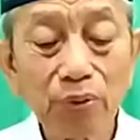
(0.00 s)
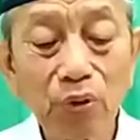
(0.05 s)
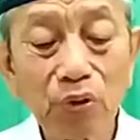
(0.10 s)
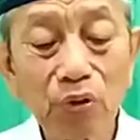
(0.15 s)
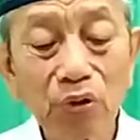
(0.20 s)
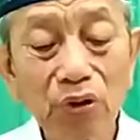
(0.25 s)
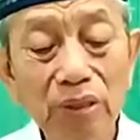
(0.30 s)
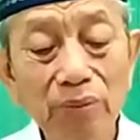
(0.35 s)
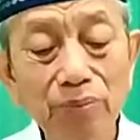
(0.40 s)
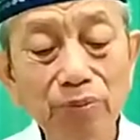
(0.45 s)

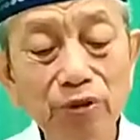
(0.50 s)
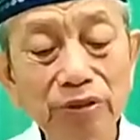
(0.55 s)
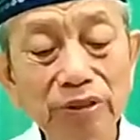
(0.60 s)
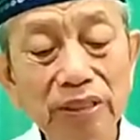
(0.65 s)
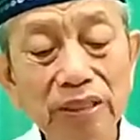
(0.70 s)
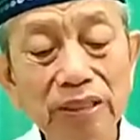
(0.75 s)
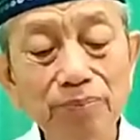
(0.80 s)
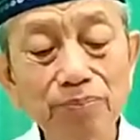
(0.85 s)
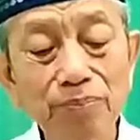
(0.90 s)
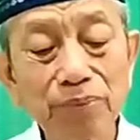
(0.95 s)
bogone
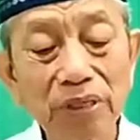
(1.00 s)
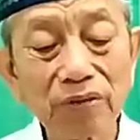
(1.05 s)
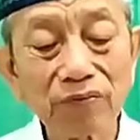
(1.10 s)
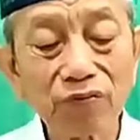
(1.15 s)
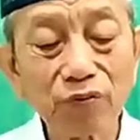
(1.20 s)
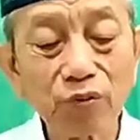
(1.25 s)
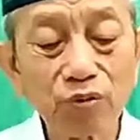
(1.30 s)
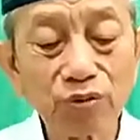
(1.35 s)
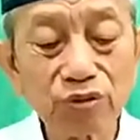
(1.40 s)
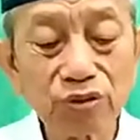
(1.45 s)
boten
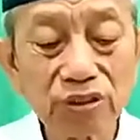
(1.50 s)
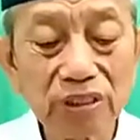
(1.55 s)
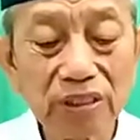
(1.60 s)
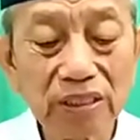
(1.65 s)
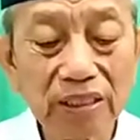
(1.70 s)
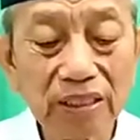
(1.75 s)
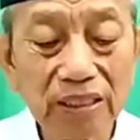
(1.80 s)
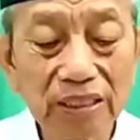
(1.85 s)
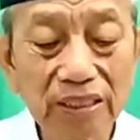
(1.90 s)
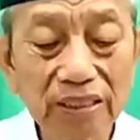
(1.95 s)

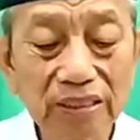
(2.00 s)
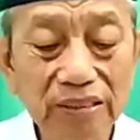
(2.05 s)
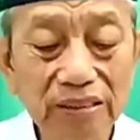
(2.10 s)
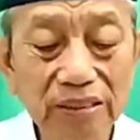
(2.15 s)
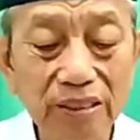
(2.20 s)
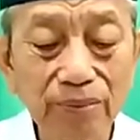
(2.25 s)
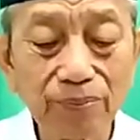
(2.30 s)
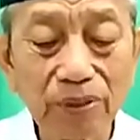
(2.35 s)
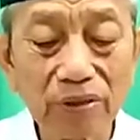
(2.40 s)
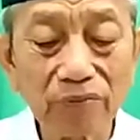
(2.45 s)
berfungsi
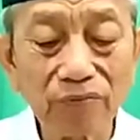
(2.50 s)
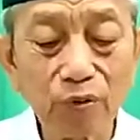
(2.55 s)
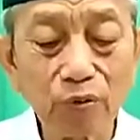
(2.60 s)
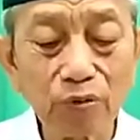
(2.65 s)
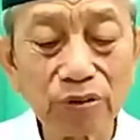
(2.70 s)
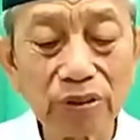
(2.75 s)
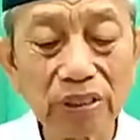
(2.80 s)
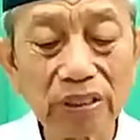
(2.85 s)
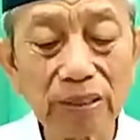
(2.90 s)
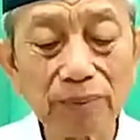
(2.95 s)
sing
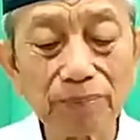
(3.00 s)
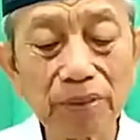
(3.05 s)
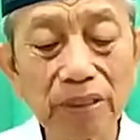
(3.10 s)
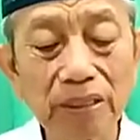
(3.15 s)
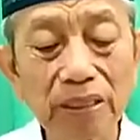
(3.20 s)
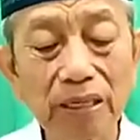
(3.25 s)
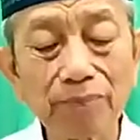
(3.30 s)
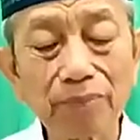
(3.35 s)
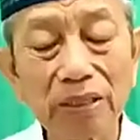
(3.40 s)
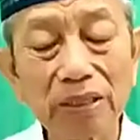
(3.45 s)
berfungsi nap
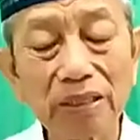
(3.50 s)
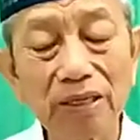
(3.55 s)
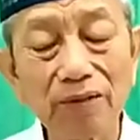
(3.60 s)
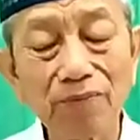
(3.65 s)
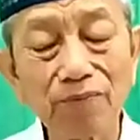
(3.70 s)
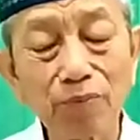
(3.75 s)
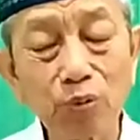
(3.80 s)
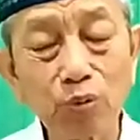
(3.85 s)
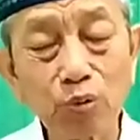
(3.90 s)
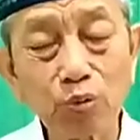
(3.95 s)

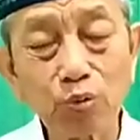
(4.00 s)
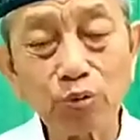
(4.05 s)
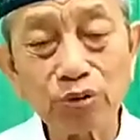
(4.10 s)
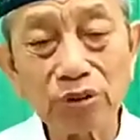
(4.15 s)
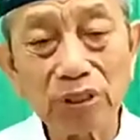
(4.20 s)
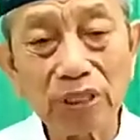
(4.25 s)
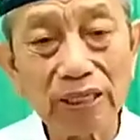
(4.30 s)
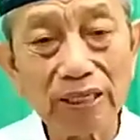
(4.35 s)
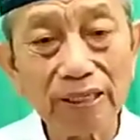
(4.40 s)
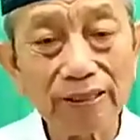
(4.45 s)
napane
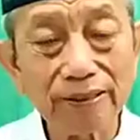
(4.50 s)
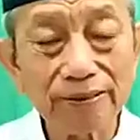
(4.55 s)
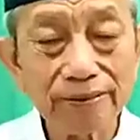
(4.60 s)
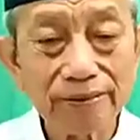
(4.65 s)
puruse.